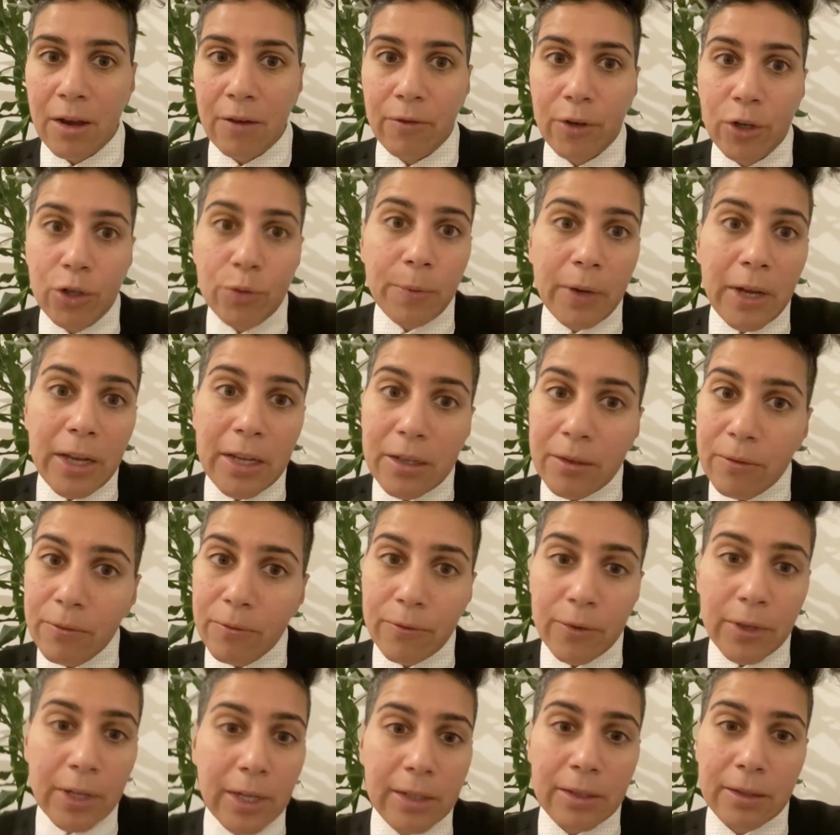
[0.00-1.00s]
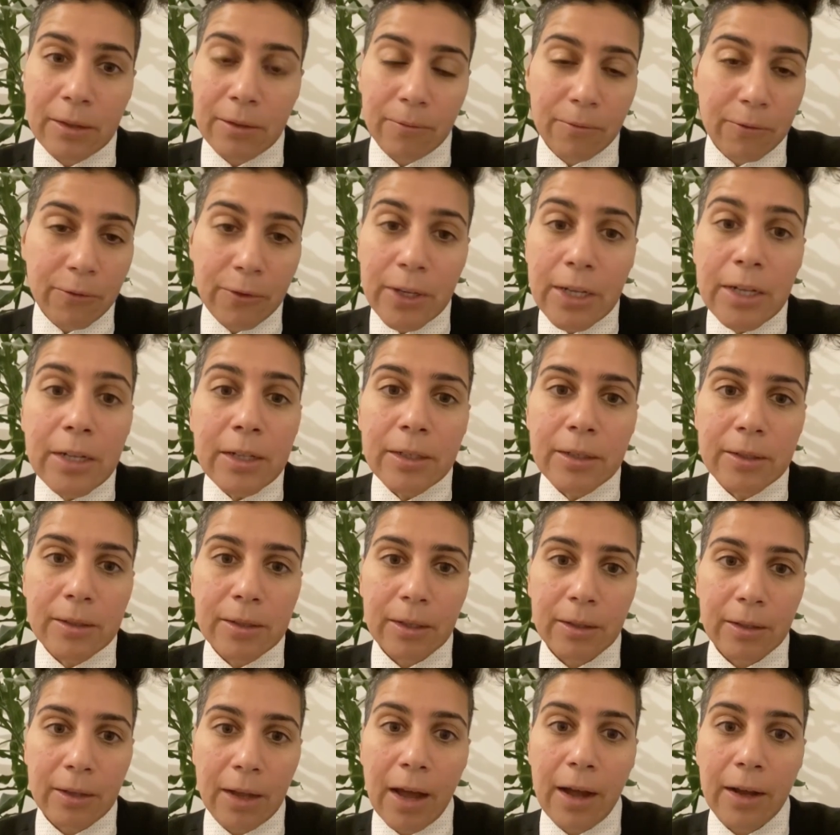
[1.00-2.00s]
Wir sprechen viel, viel
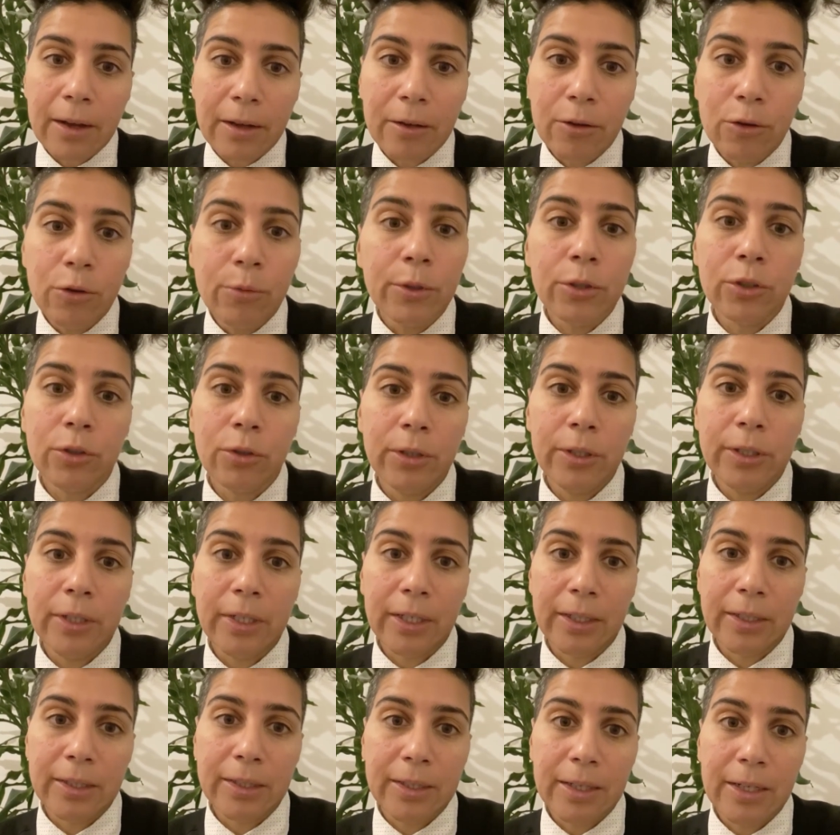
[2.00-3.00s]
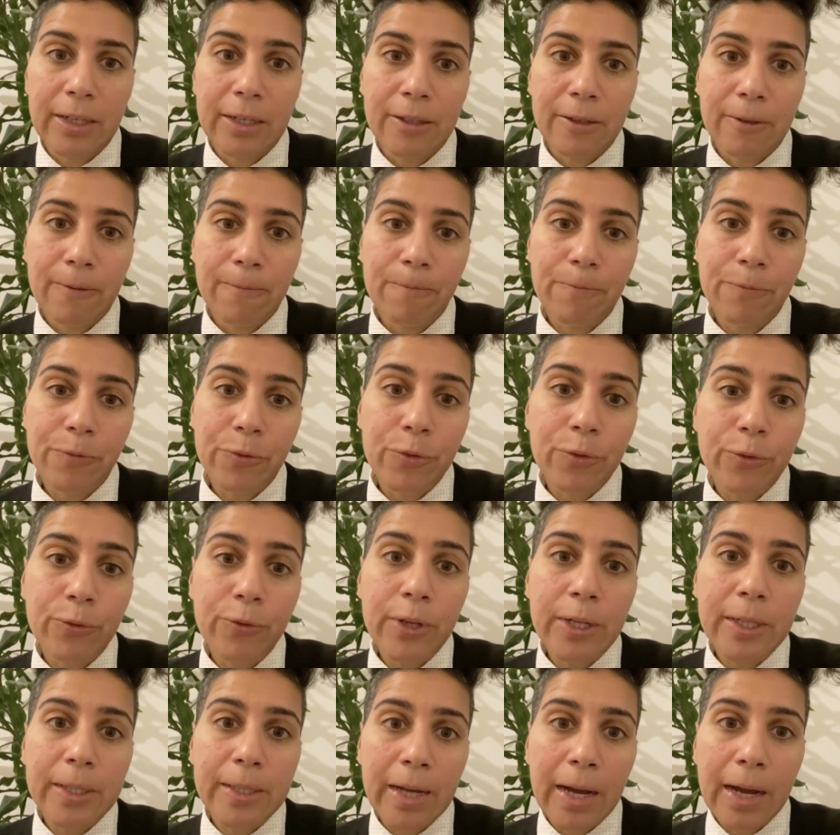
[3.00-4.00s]
dieser Tage über Solidarität und
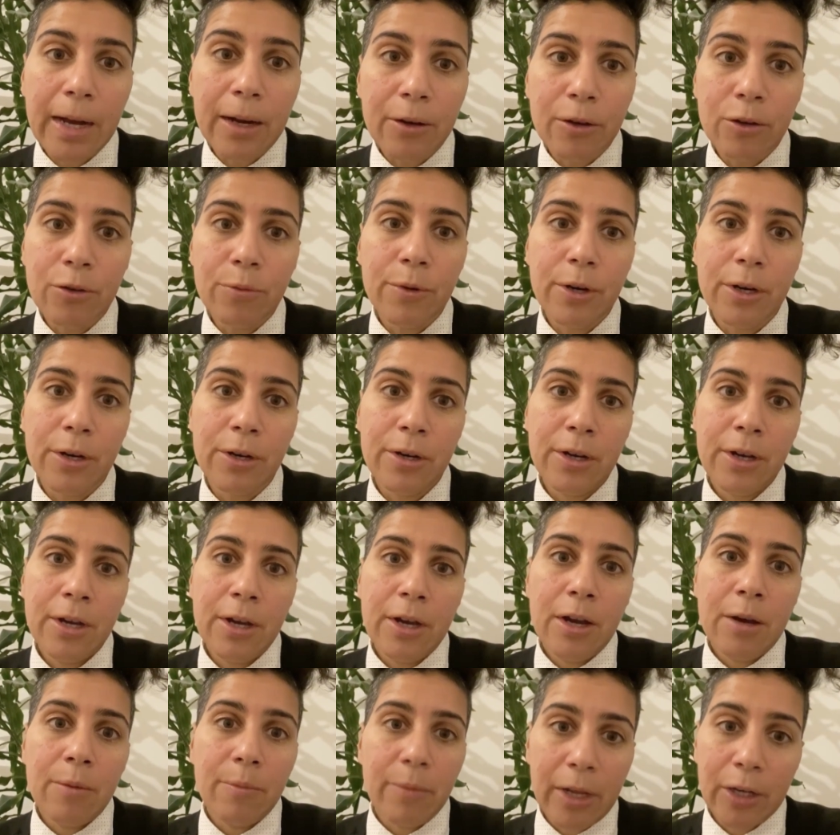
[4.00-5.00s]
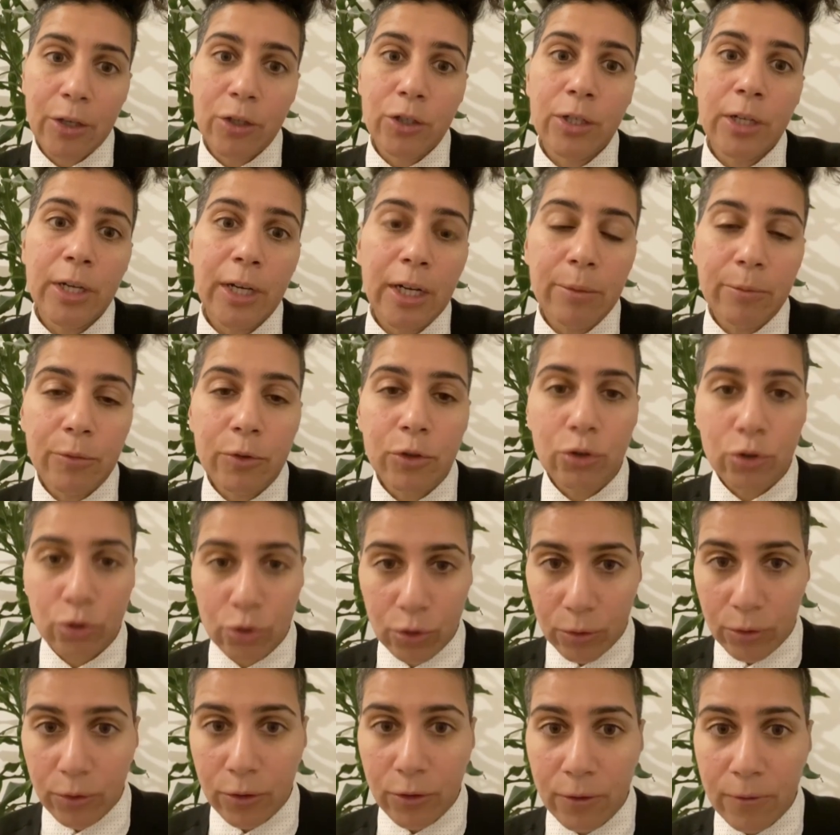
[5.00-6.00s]
viel darüber, Menschenleben zu
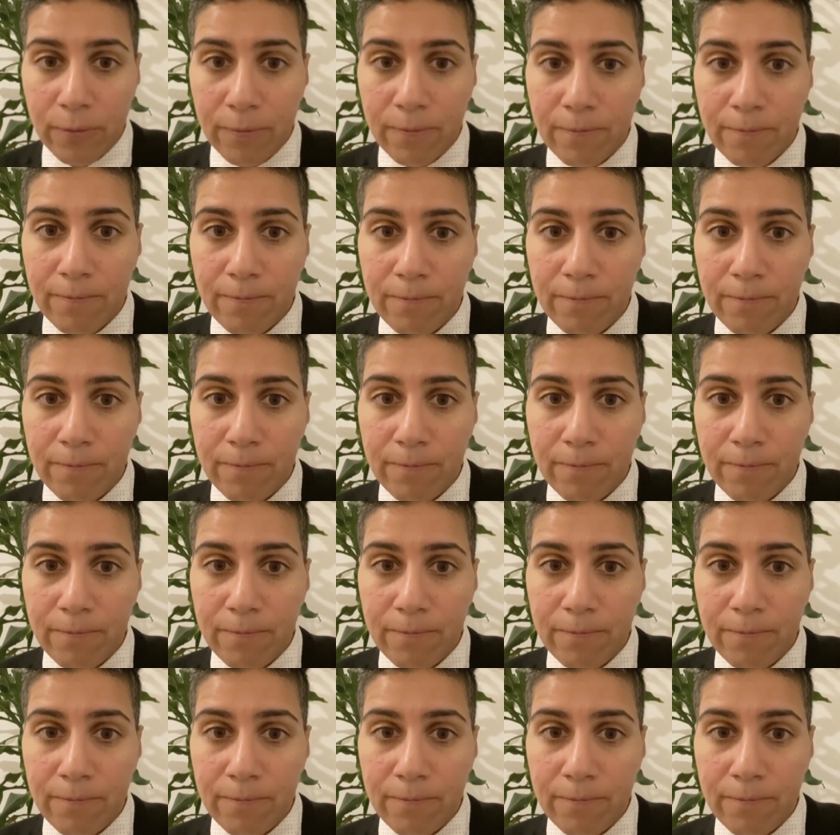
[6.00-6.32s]
schützen.